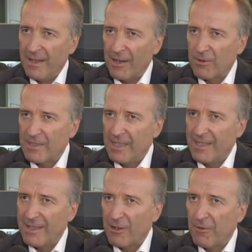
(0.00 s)
E
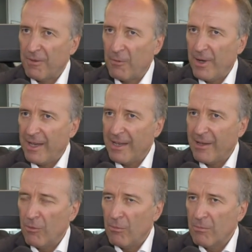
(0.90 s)
così The Coffee Way
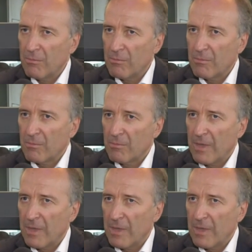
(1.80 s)
è un,